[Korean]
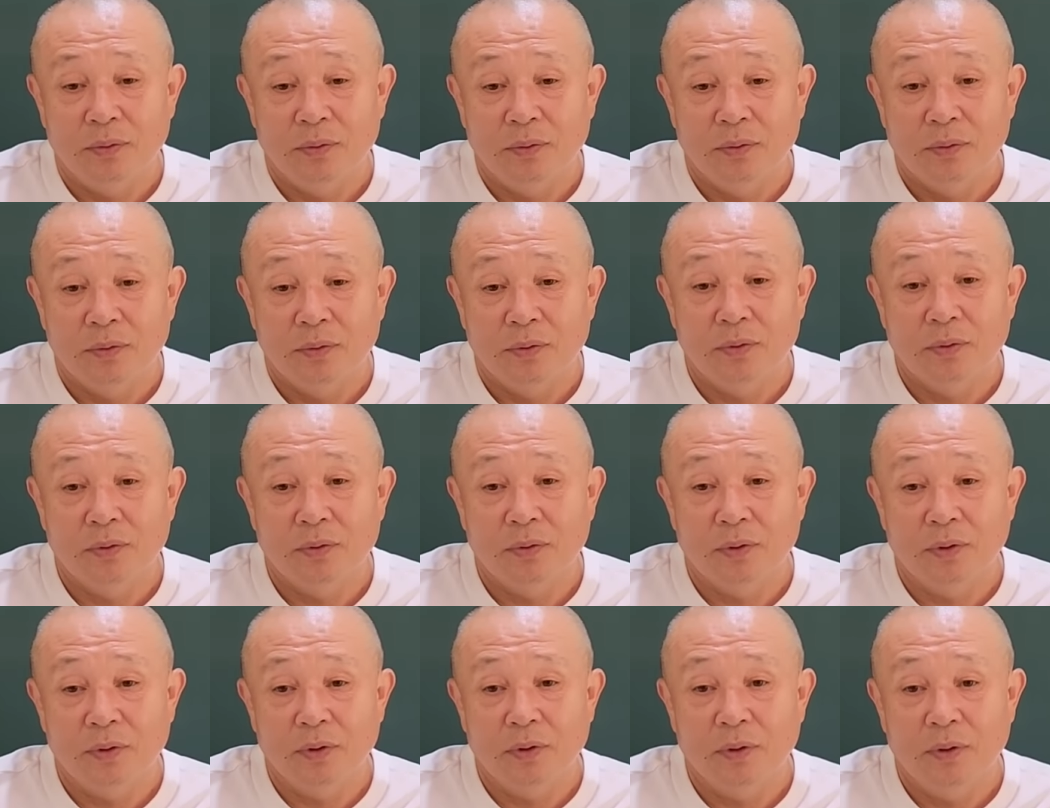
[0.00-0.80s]

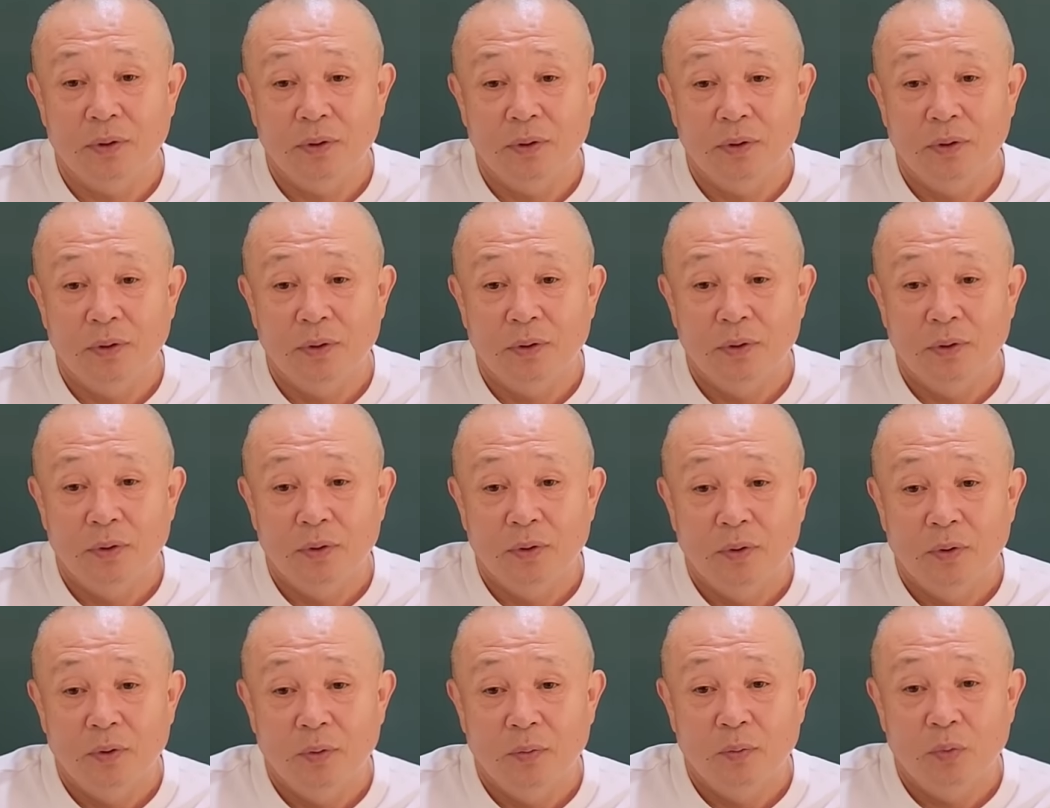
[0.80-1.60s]
그런 게
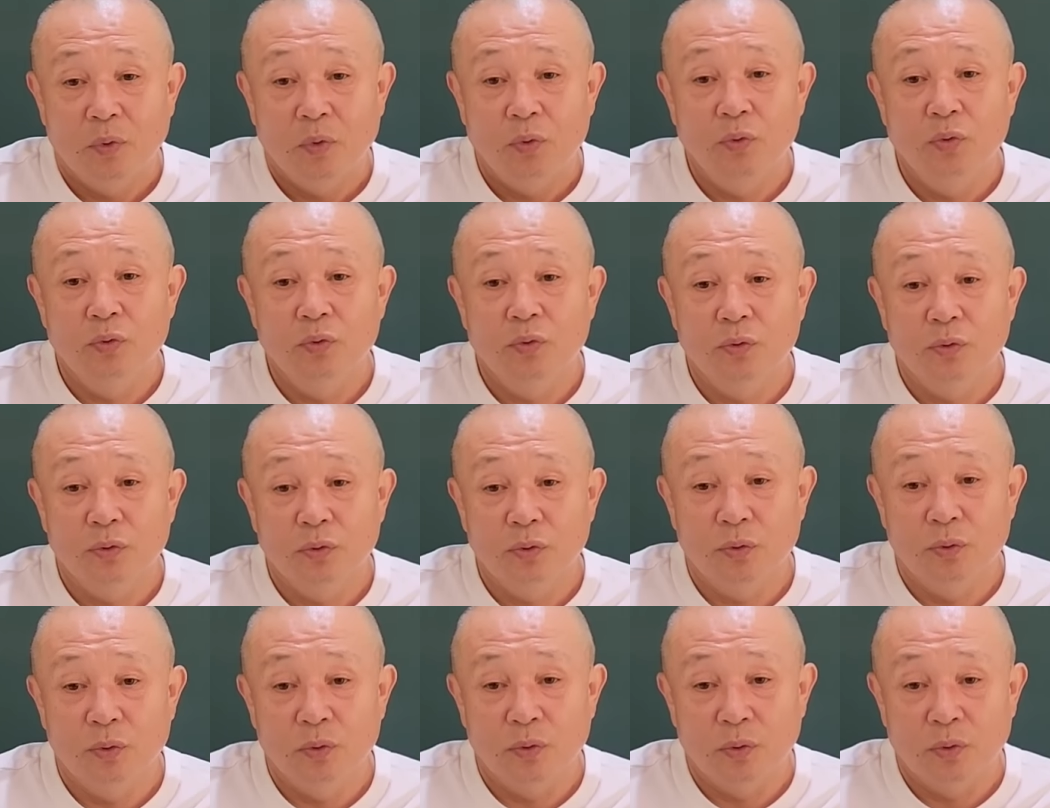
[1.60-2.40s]

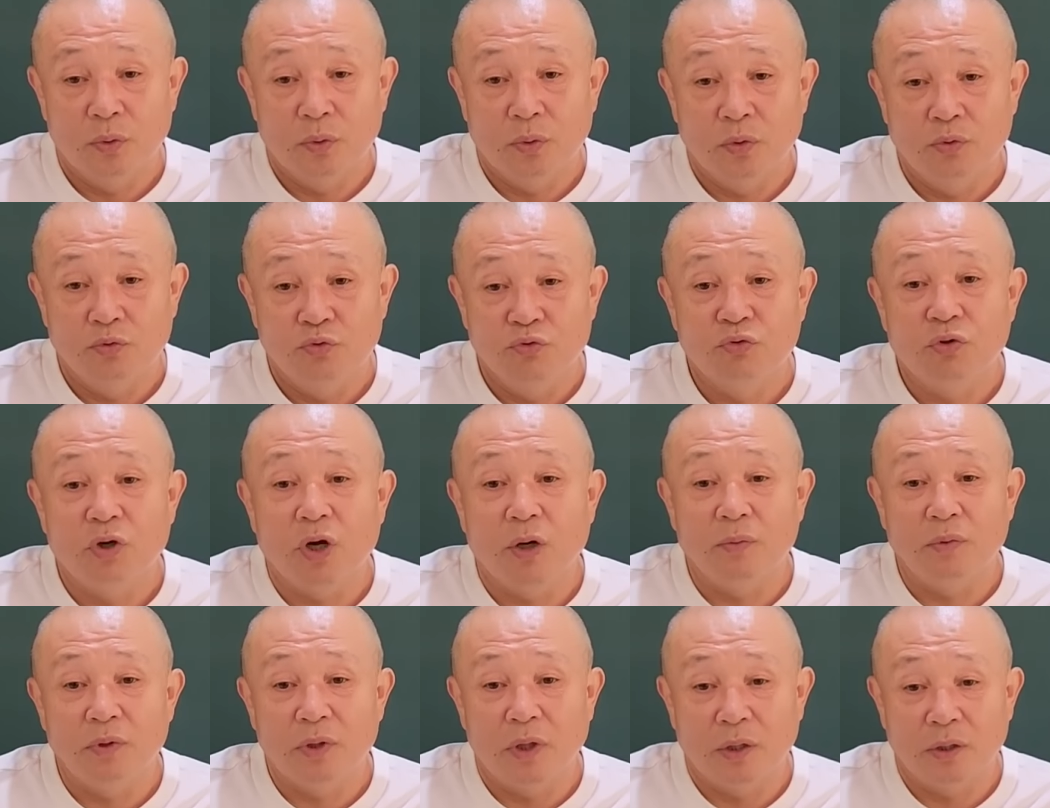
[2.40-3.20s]
본능으로도 있고
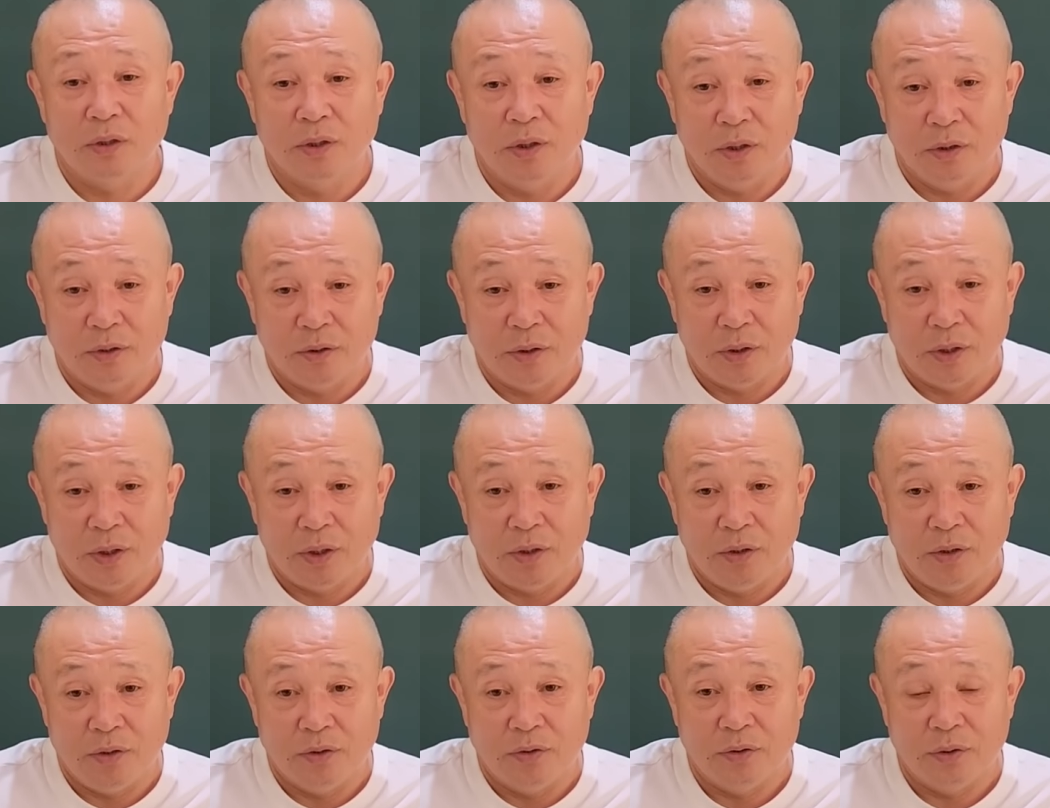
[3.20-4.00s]
육감이라는 게
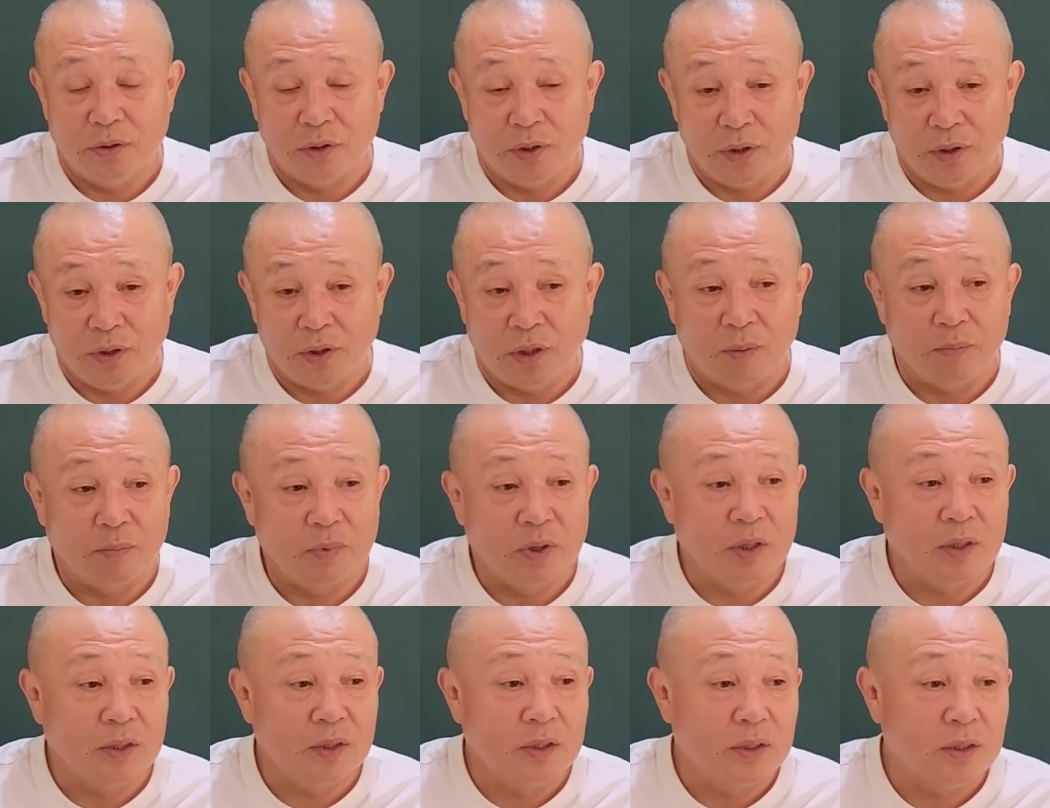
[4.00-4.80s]
있잖아요. 여섯 개의
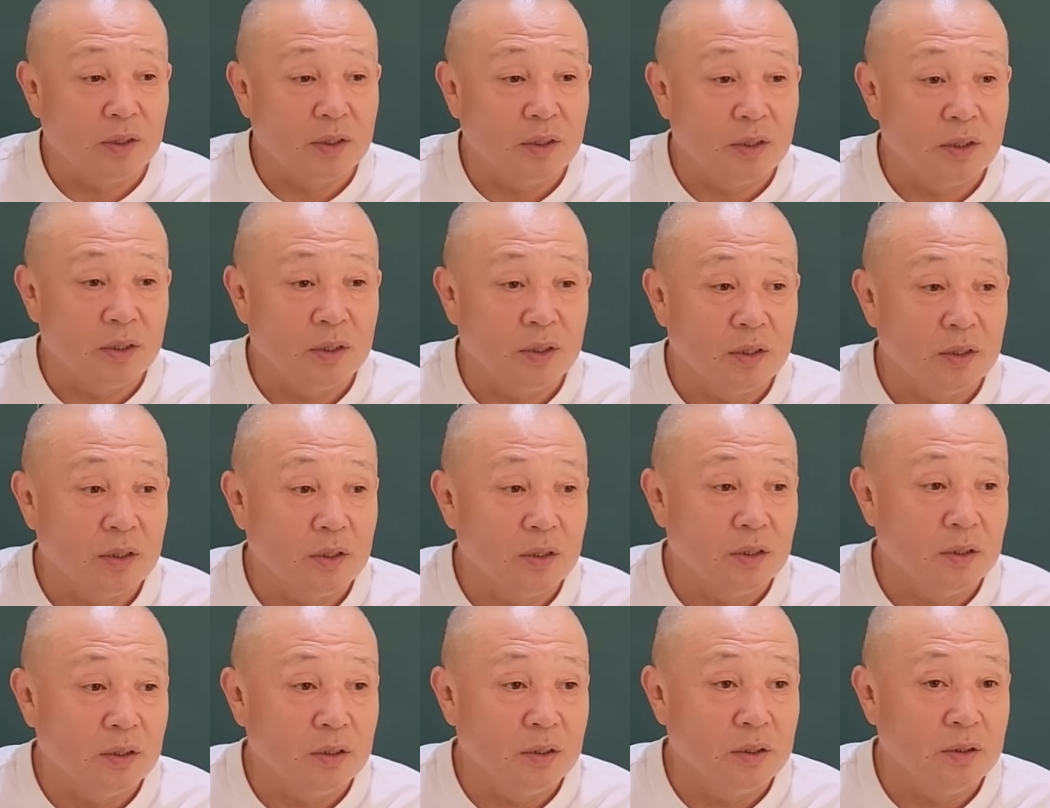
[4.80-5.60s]
감각이
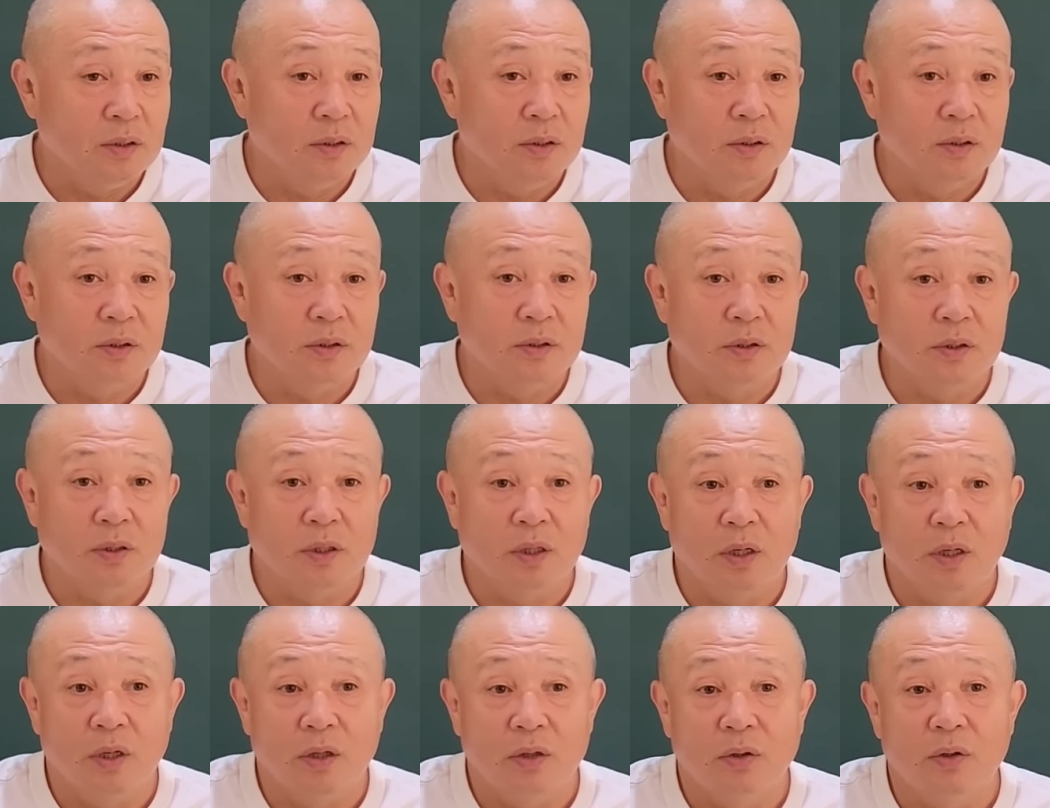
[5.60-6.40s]
있는
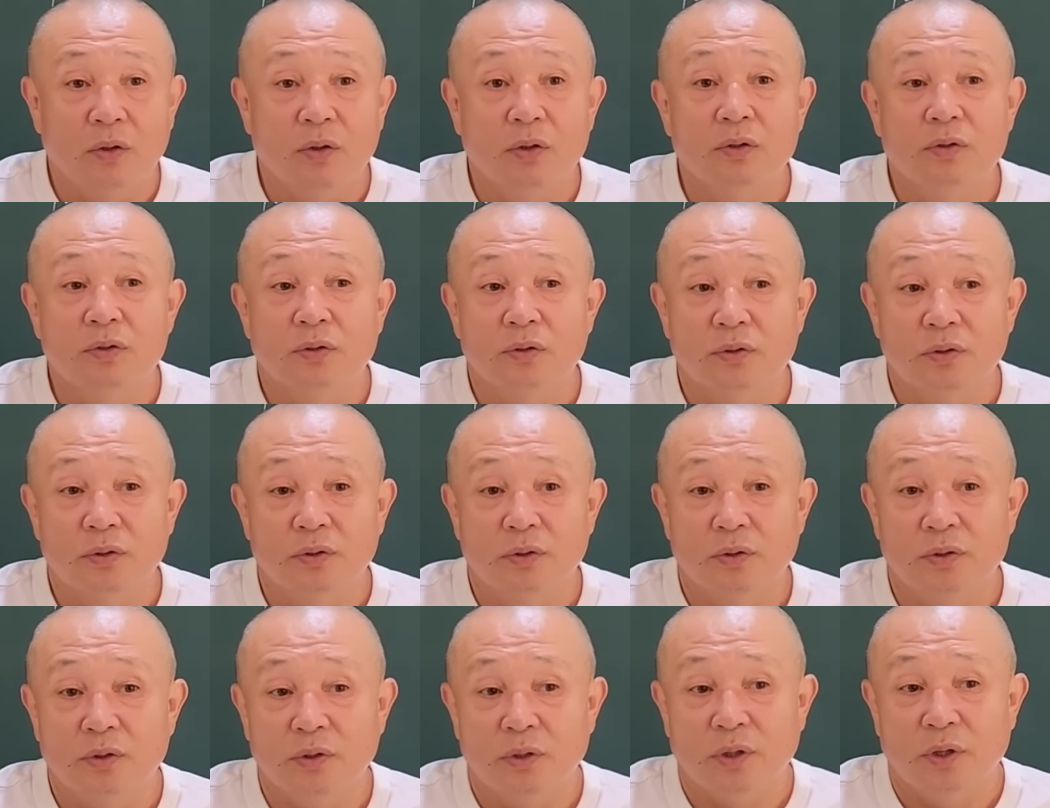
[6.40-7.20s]
거니까 거기서
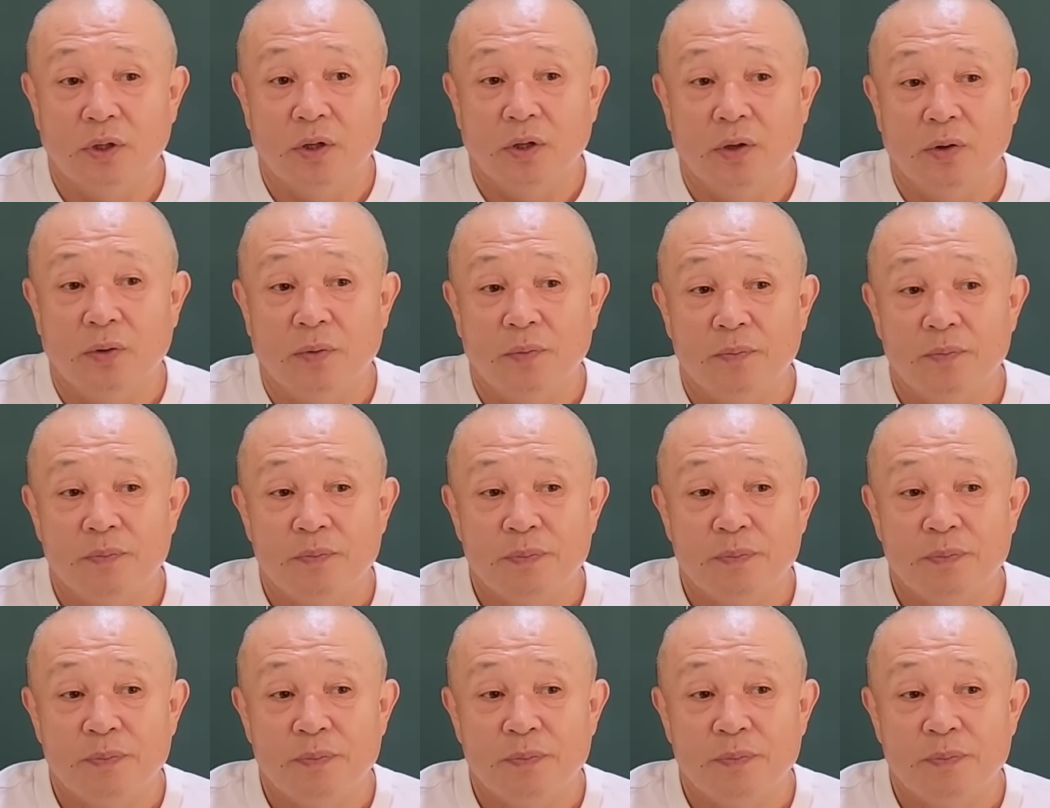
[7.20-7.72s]
하는 거니까